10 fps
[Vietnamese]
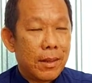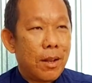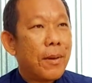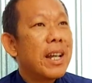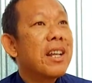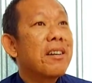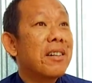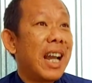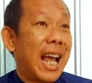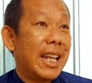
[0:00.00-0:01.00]
nó phải đi
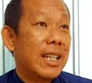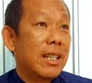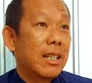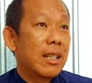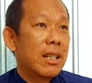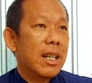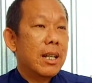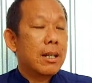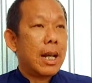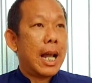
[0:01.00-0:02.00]
ngược lại đi
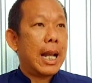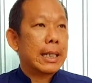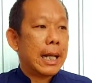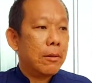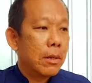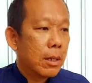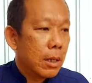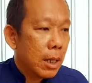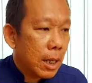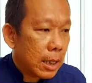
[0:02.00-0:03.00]
ngược lại làm sao
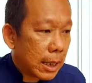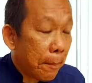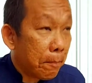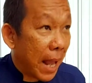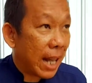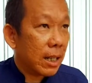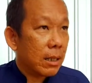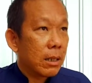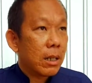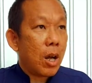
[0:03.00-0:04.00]
chấp nhận
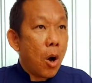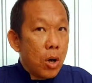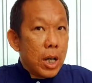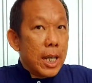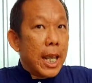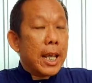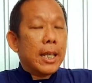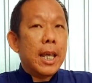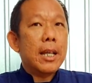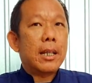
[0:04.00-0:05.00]
đối
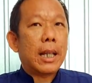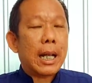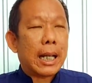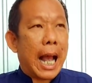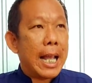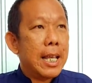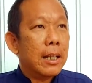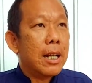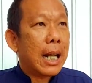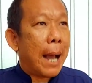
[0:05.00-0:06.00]
diện với tất cả những
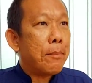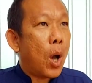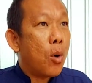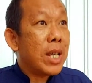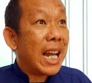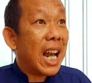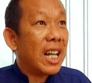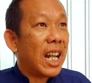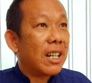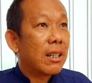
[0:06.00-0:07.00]
thứ cám dỗ danh
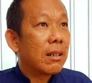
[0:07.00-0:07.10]
lợi tình